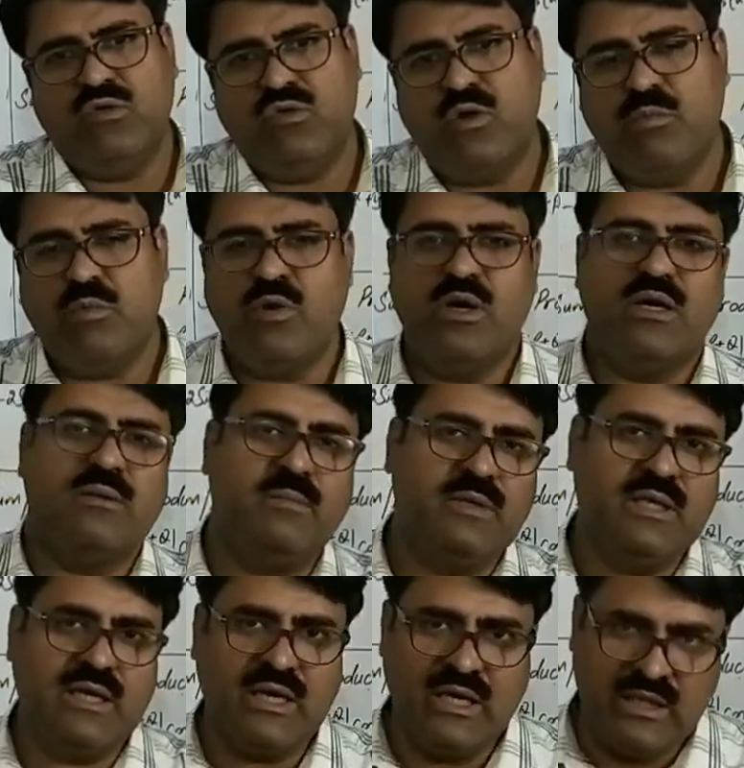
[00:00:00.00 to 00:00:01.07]
जाए तो उसको प्रोडक्ट
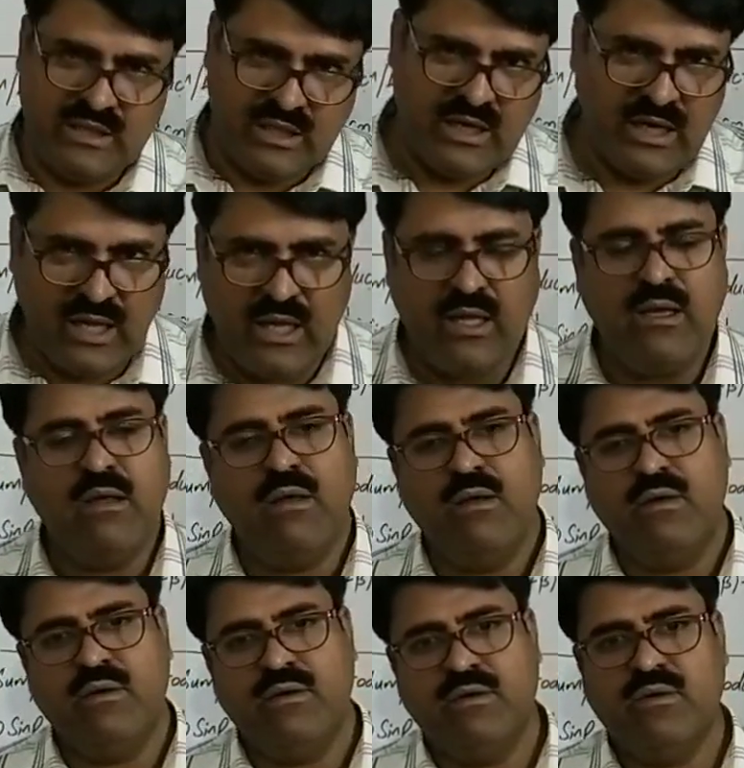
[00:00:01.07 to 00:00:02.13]
में धकेल देना है
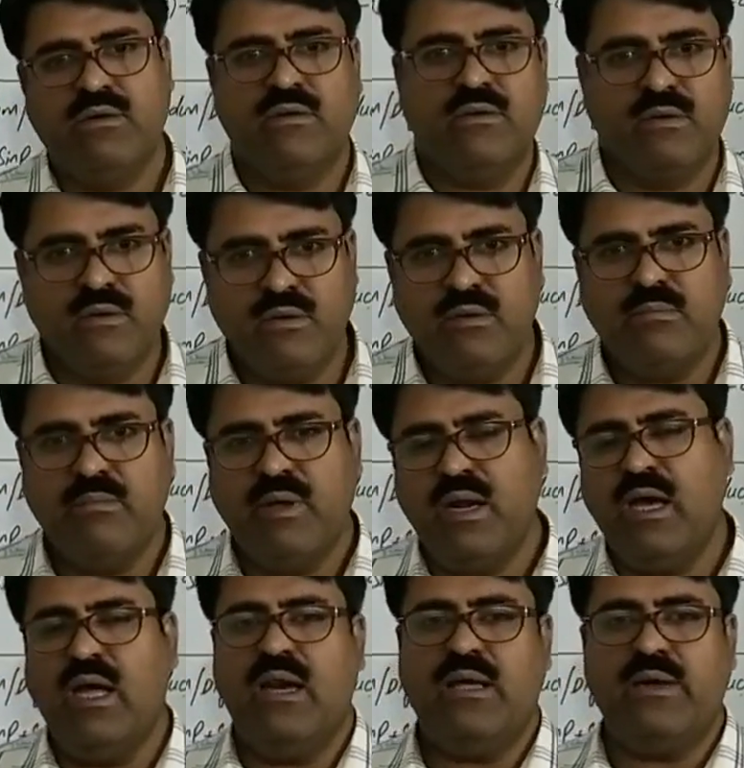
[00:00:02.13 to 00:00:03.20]

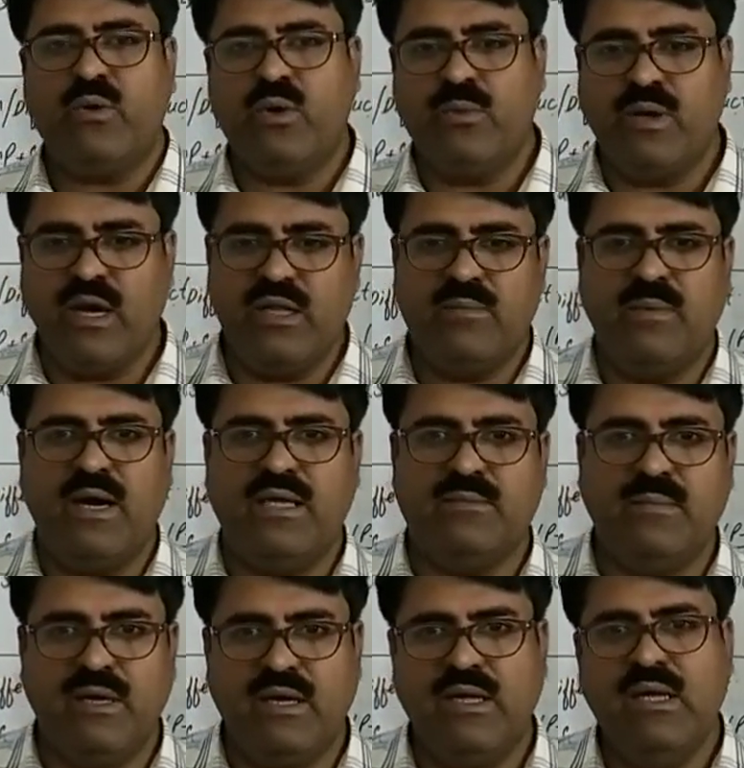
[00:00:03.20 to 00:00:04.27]
मेरा ख्याल है कि कोई गलत बात
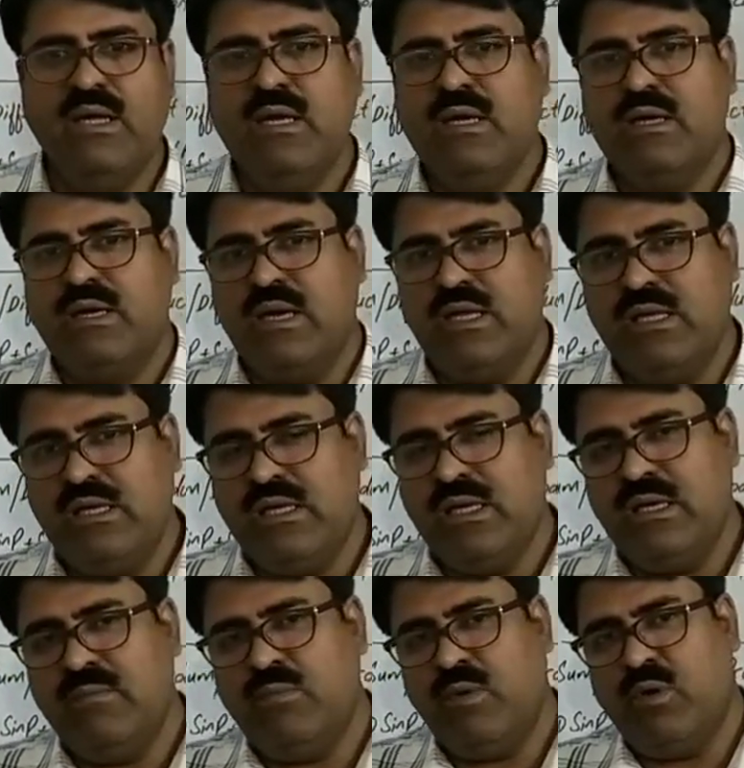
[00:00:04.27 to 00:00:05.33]
मैंने नहीं
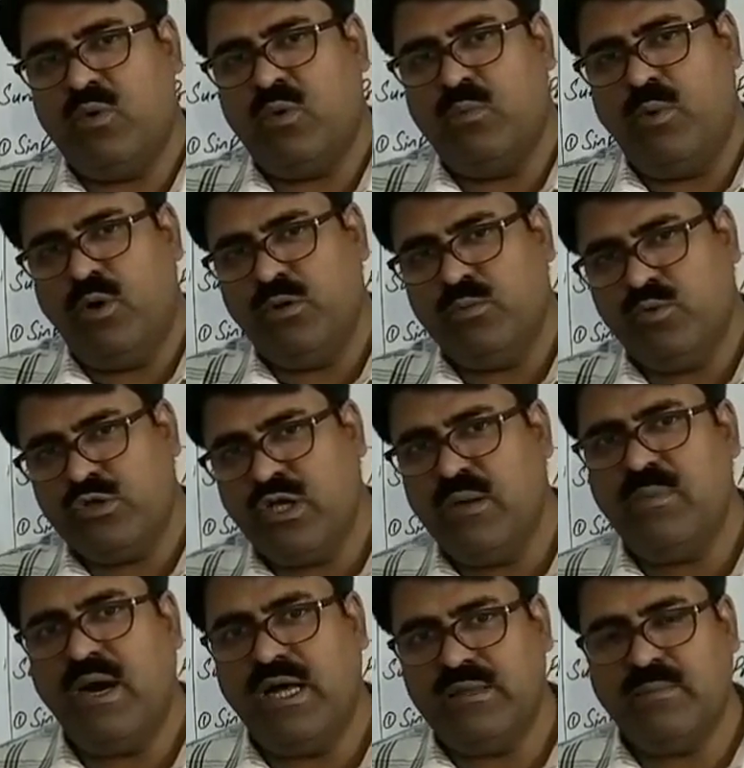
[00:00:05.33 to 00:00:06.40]
की बहुत
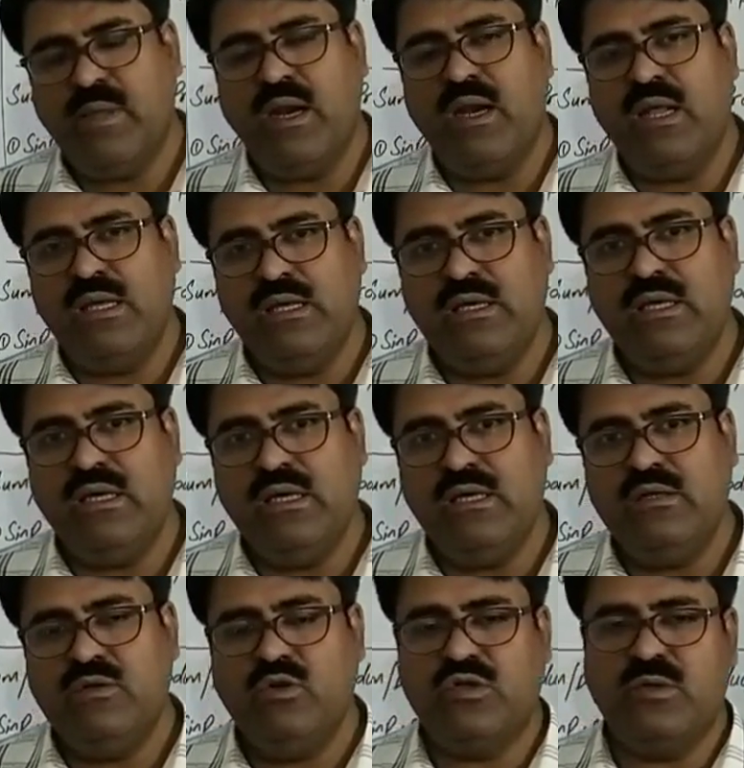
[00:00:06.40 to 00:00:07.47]
मुश्किल बात मैंने नहीं की
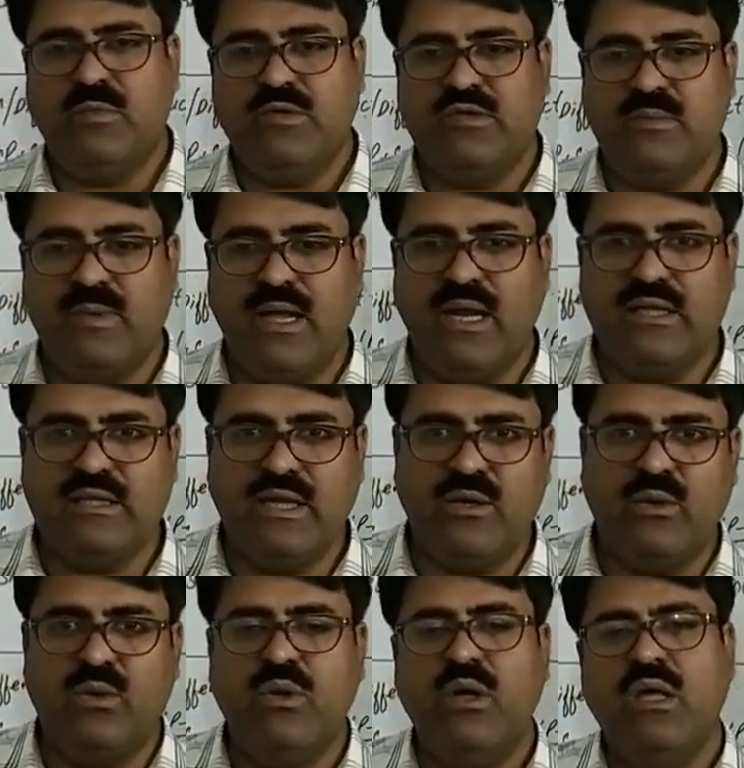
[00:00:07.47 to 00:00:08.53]
जो समझ से बालातर
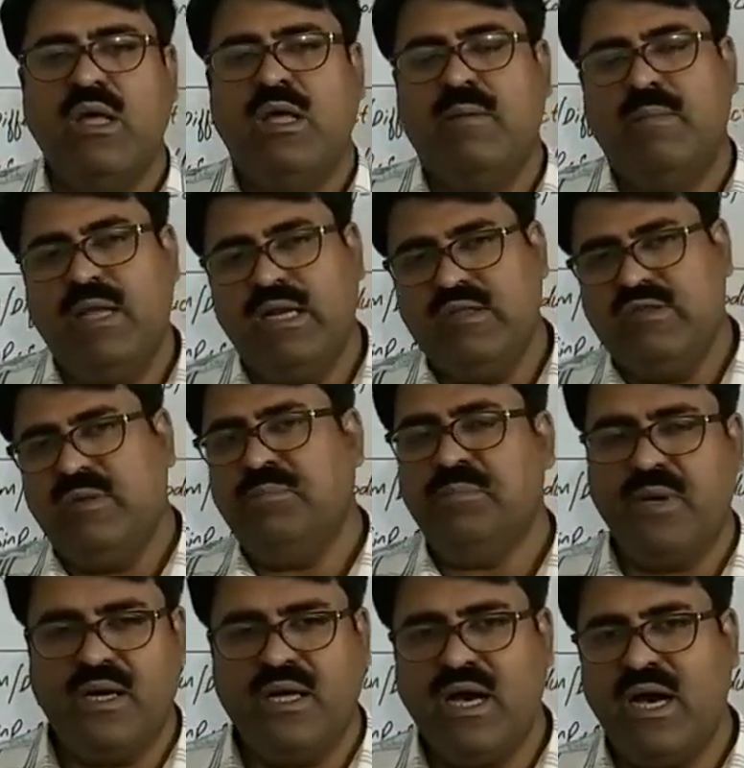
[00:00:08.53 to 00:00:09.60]
हो मैंने
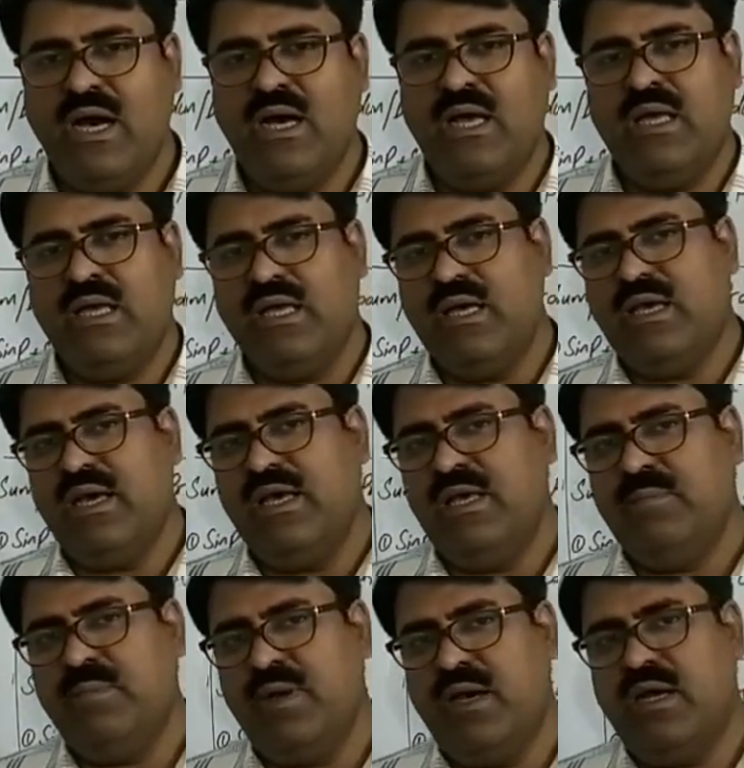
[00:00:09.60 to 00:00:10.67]
सिंपल कहा है कि
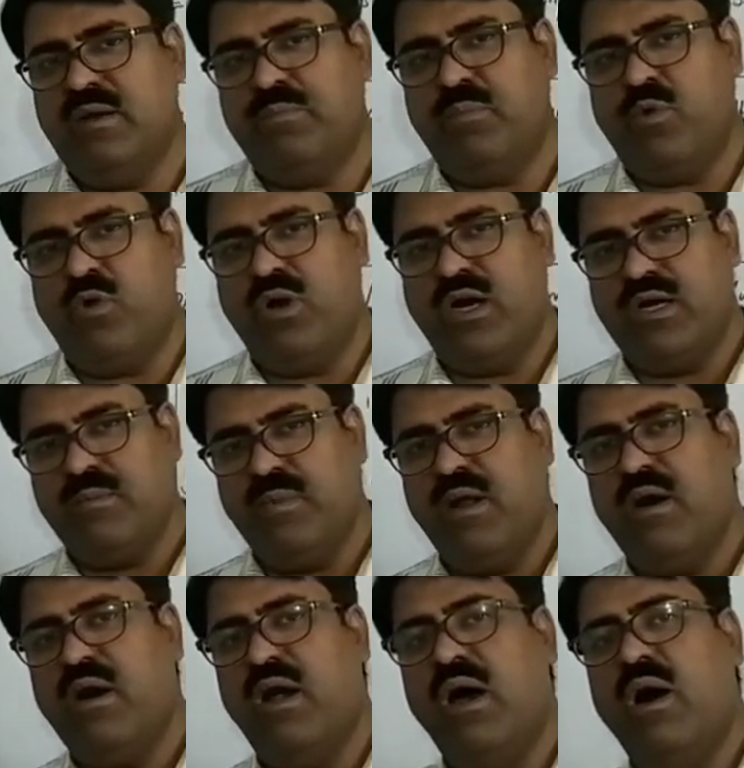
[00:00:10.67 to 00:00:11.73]
कहीं पे अगर प्रोडक्ट
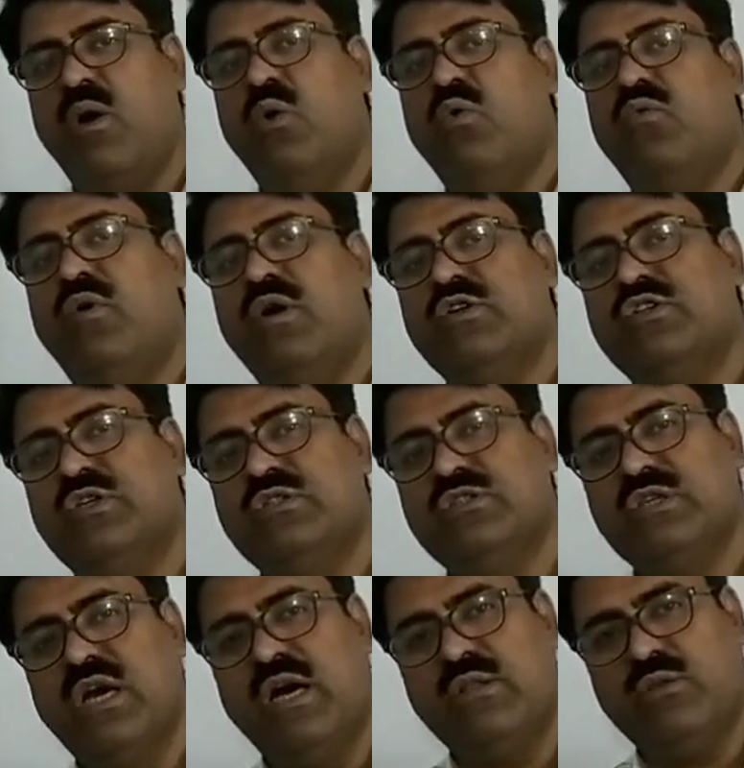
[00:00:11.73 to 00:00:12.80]
बन रहा हो
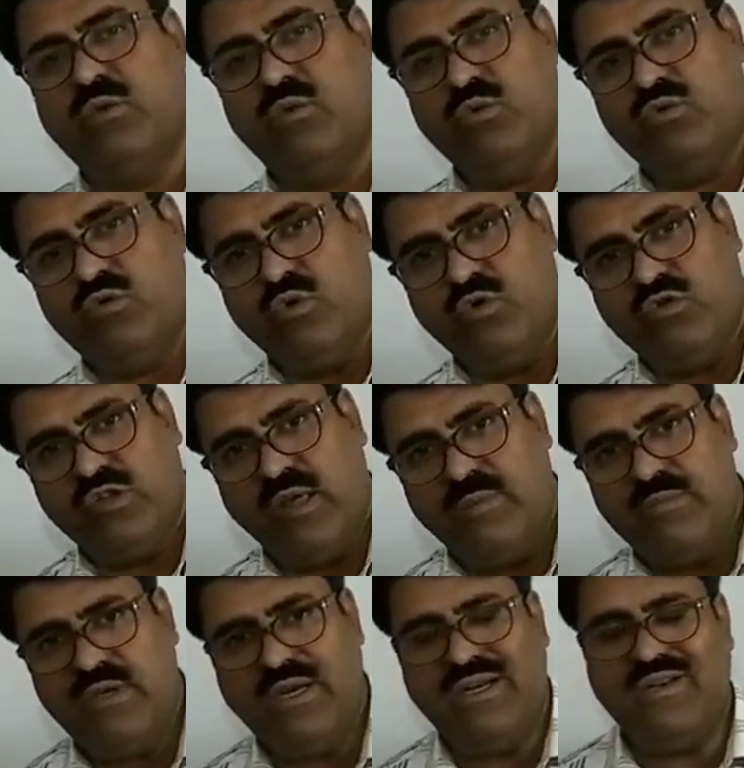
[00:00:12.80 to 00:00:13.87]
फंक्शंस का तो उसको
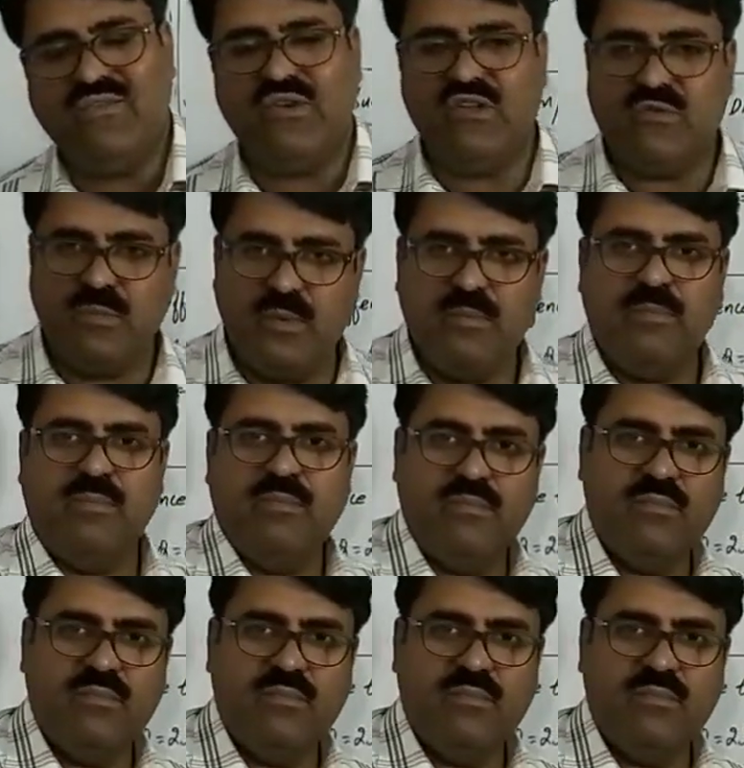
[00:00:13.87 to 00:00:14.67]
सम या डिफरेंस में